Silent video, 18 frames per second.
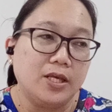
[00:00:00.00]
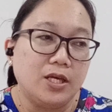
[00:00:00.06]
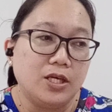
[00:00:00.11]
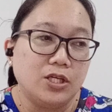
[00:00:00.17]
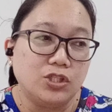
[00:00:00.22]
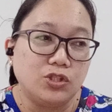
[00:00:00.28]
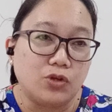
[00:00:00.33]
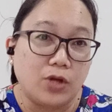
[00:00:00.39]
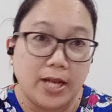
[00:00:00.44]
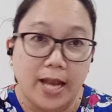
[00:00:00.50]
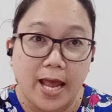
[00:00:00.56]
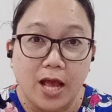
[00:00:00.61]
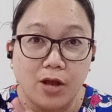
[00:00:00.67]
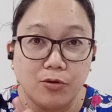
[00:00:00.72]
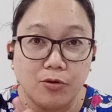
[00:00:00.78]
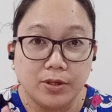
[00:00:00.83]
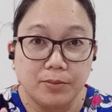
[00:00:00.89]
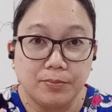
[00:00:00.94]
So,
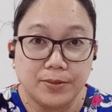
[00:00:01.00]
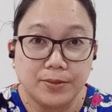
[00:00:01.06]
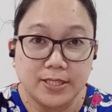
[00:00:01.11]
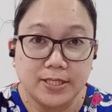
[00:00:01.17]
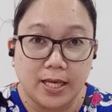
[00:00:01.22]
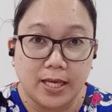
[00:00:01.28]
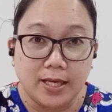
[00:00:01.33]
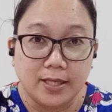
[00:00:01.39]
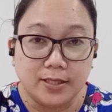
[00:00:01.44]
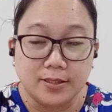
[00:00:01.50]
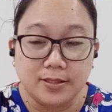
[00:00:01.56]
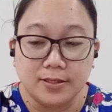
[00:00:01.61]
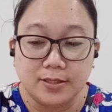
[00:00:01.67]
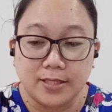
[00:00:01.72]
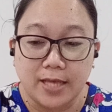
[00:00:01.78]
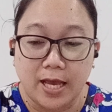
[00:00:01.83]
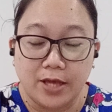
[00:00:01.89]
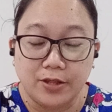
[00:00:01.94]
kailangan kong i-present
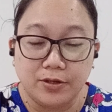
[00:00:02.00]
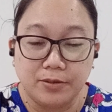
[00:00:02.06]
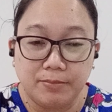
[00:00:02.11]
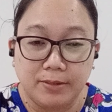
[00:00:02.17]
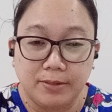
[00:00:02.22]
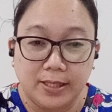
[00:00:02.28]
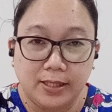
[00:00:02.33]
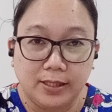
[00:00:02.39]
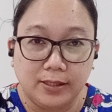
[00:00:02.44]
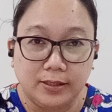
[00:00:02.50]
sa other billing